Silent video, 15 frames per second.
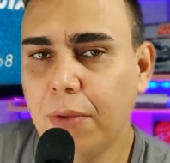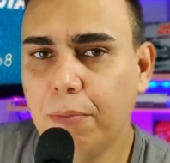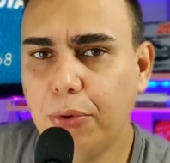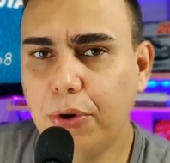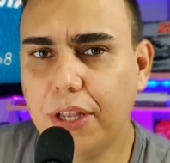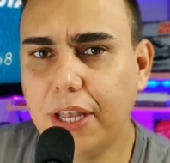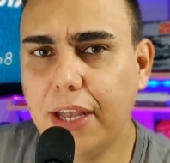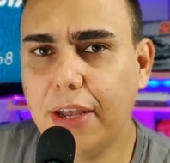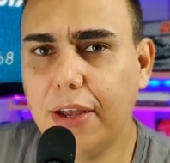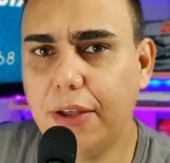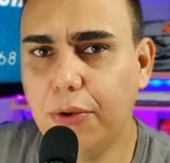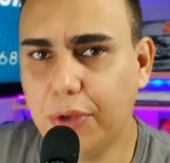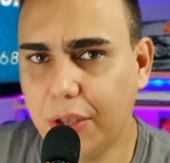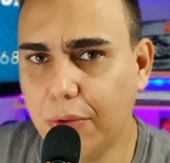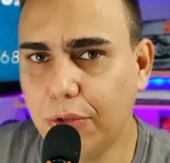Porque e
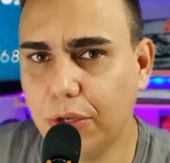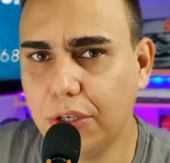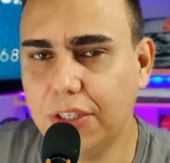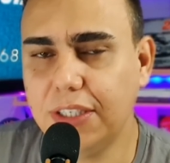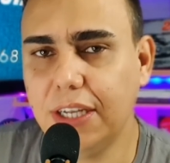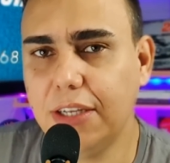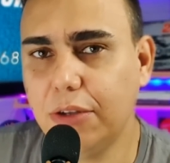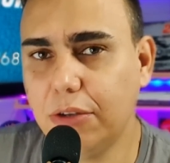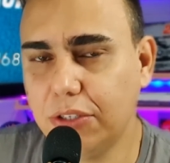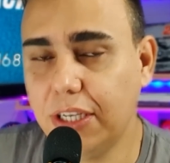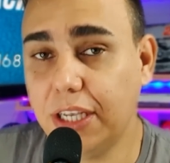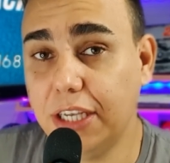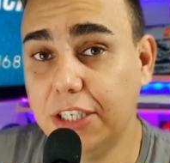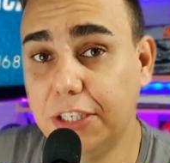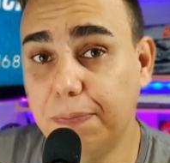o que eu estou dizendo é o
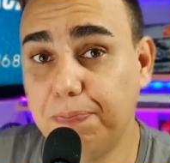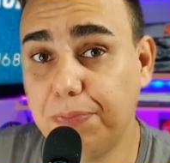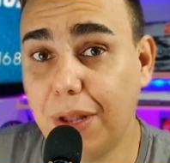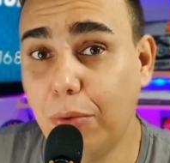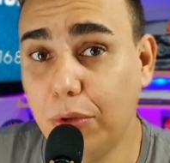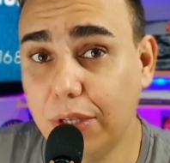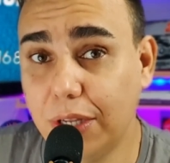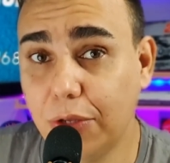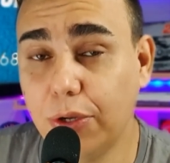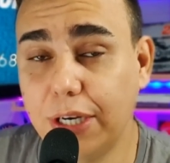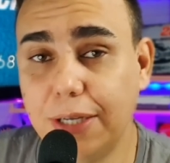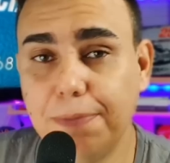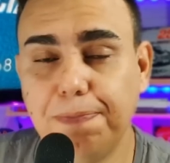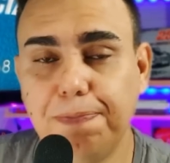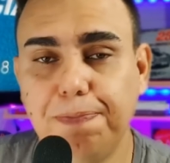seguinte: a
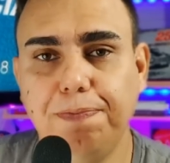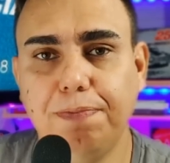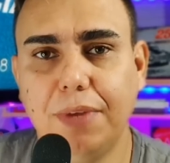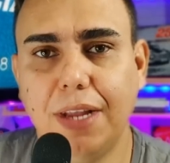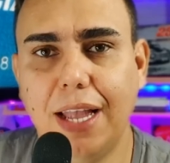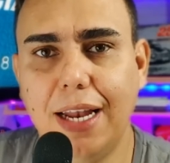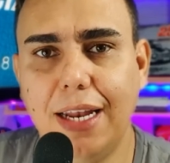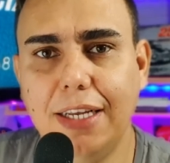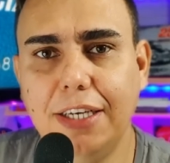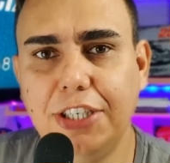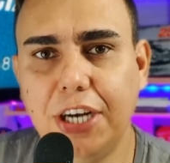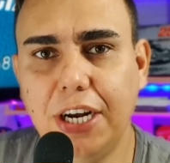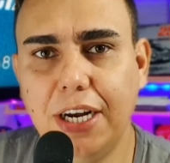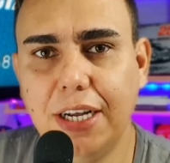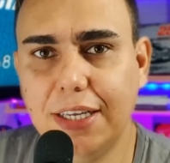montadora ela
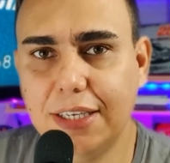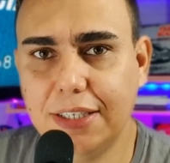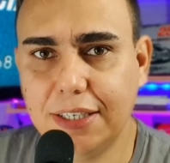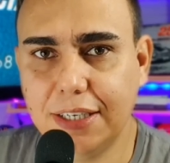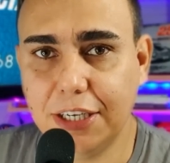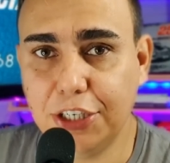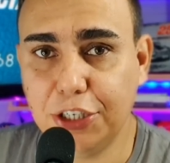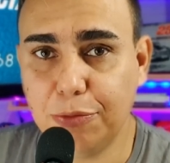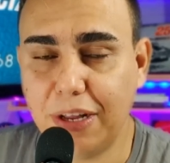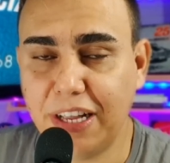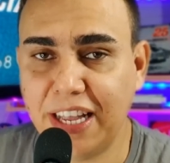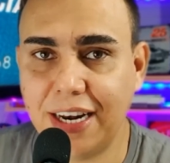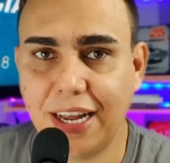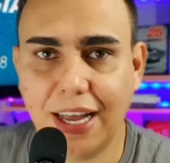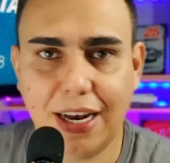enxerga da seguinte
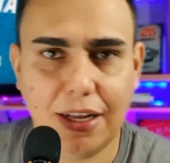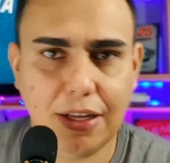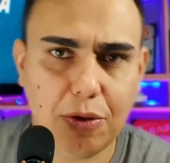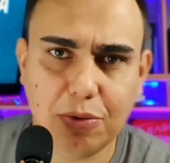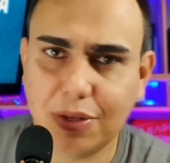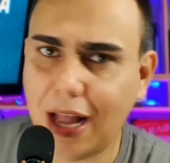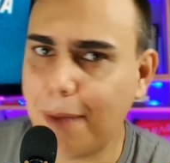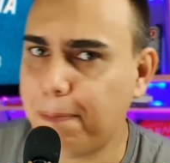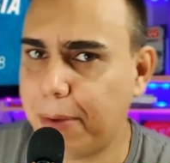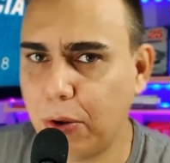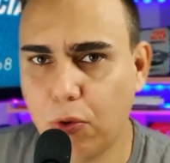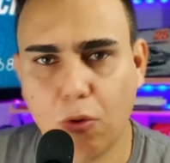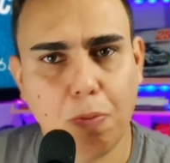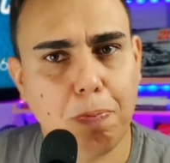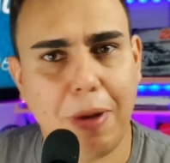maneira: ela não está
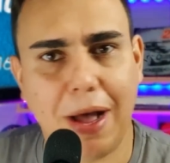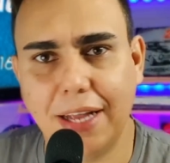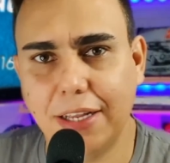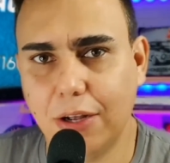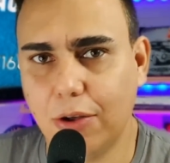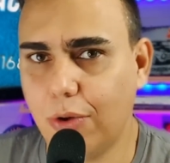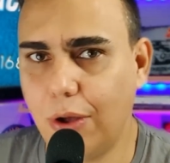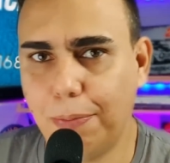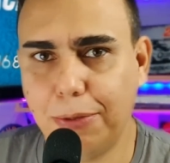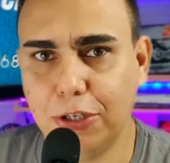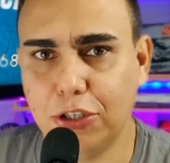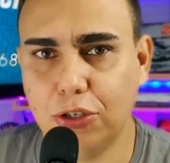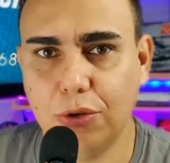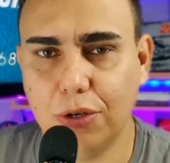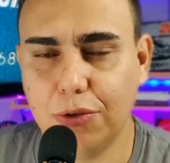preocupada com a
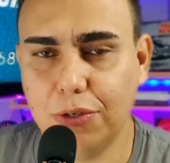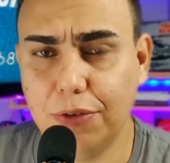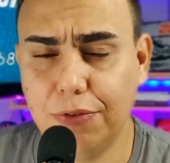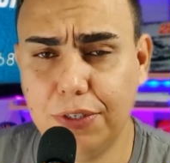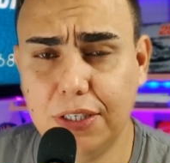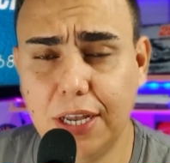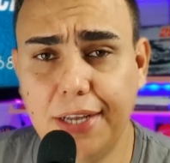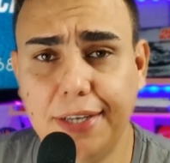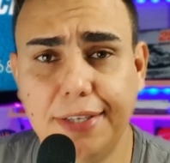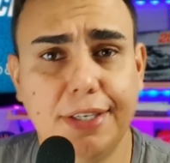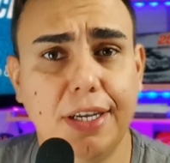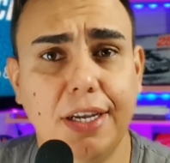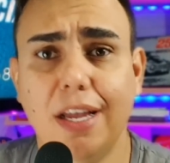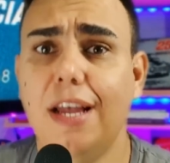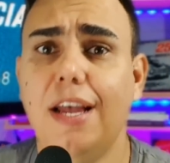pessoa com
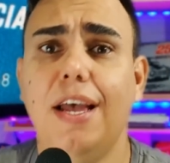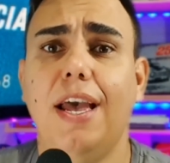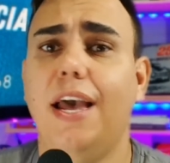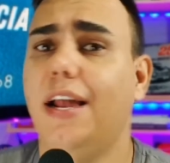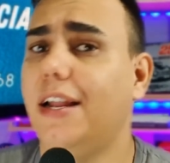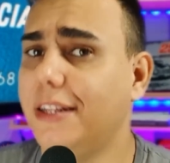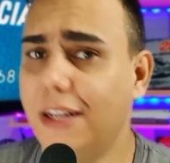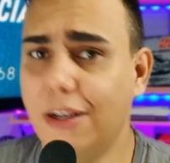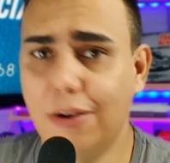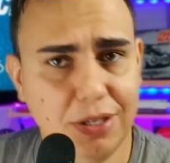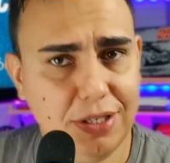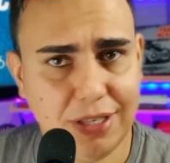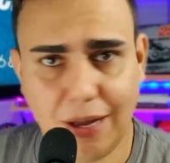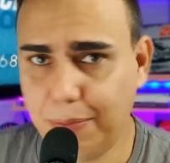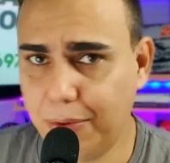deficiência, ela não
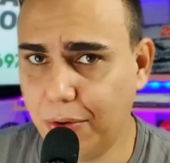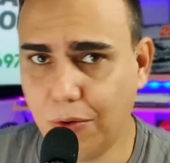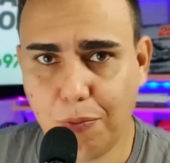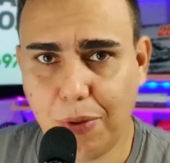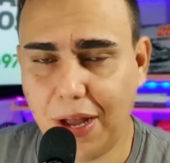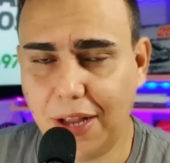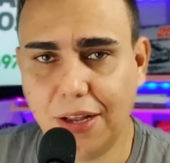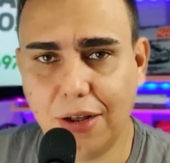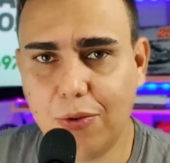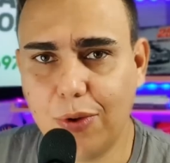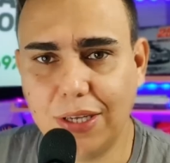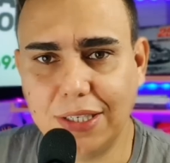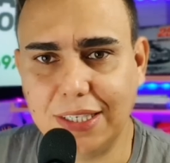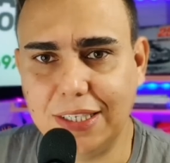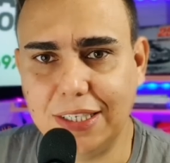está preocupada com
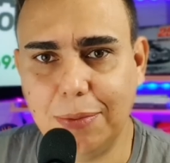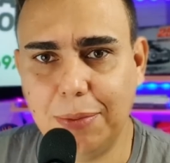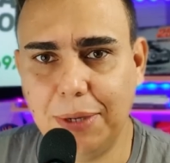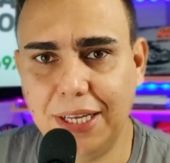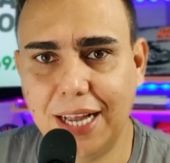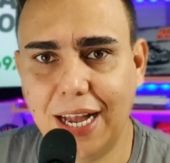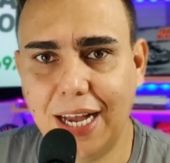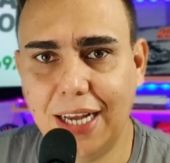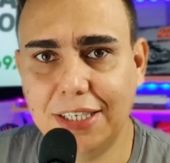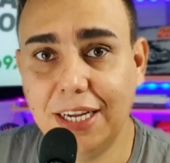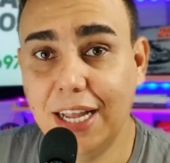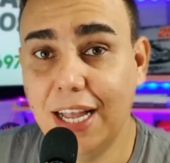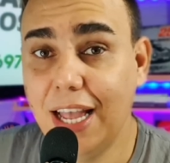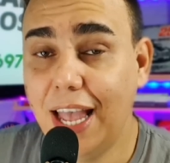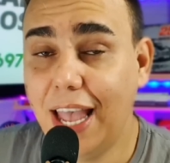acessibilidade,
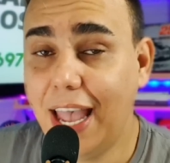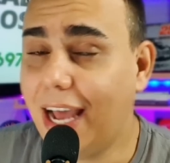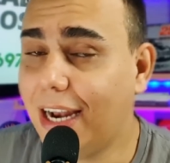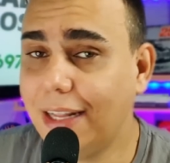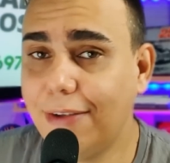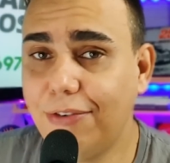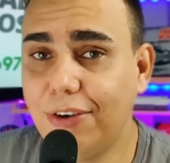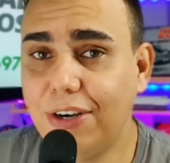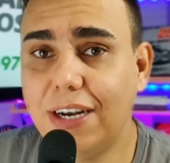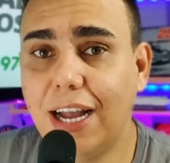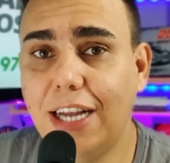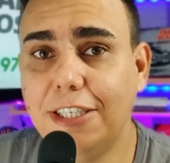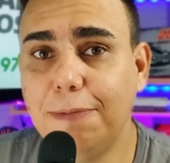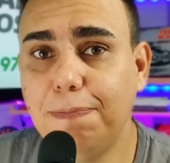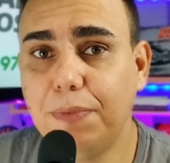ela na
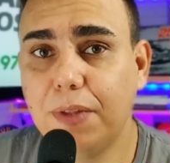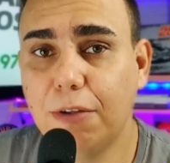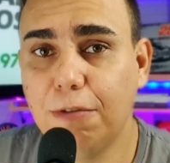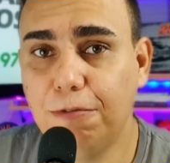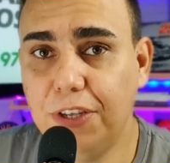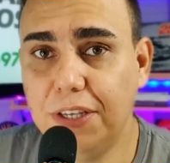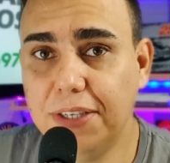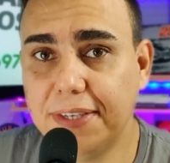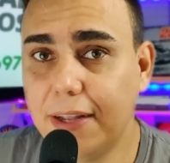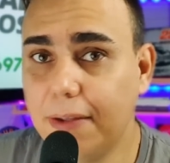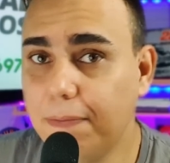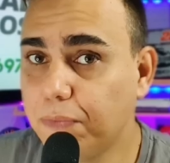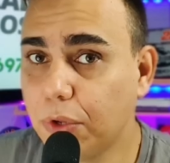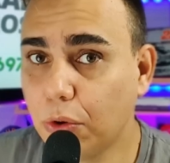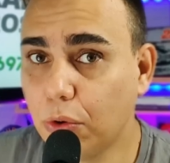verdade visa
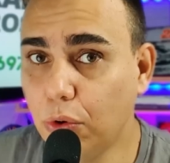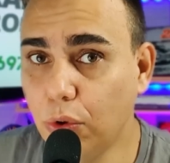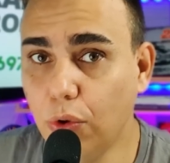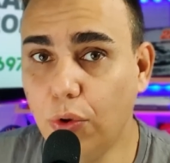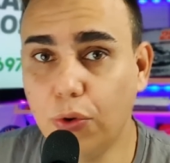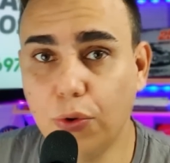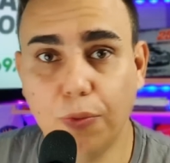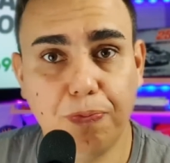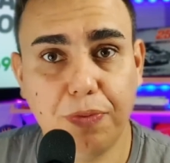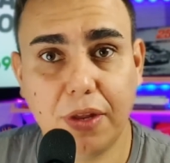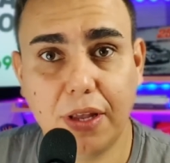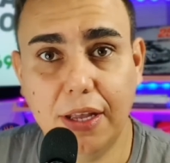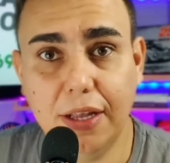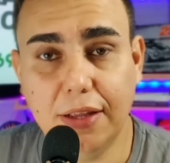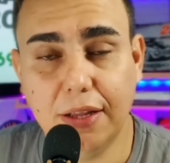lucro,
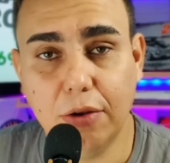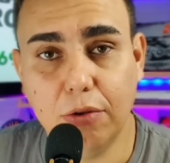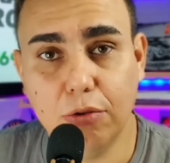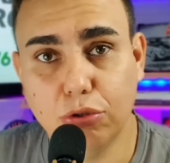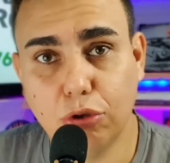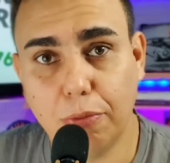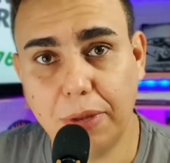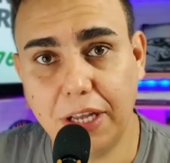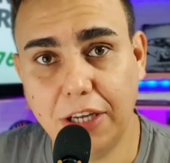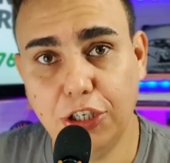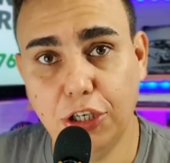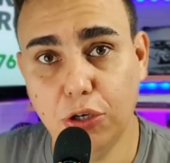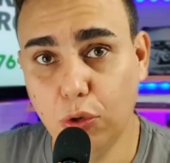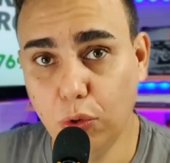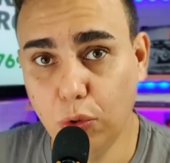então
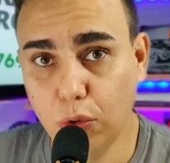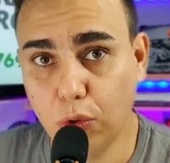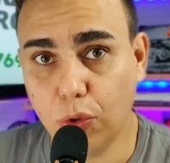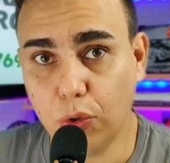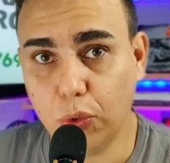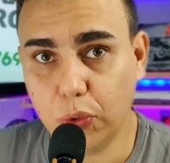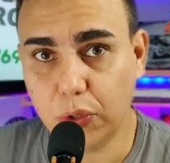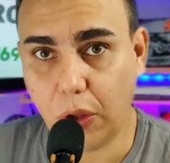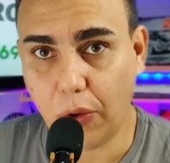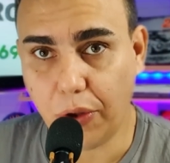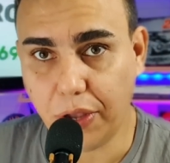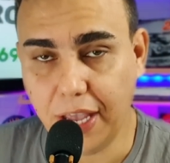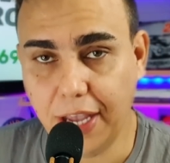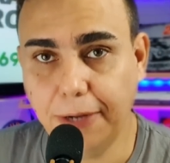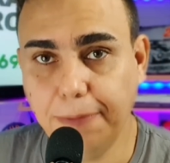somente lucro,
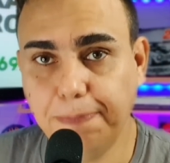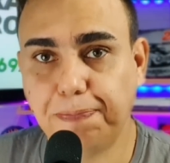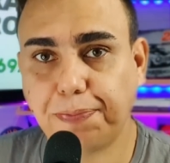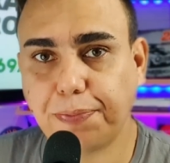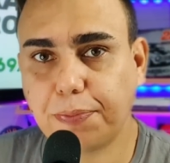ok?